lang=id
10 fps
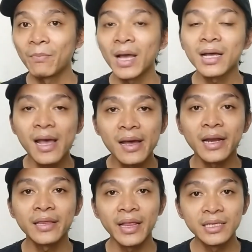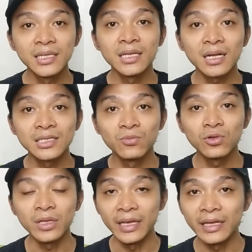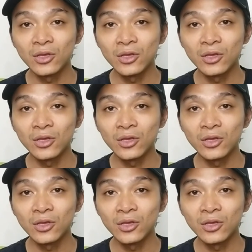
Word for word: Apakah retensinya tersebut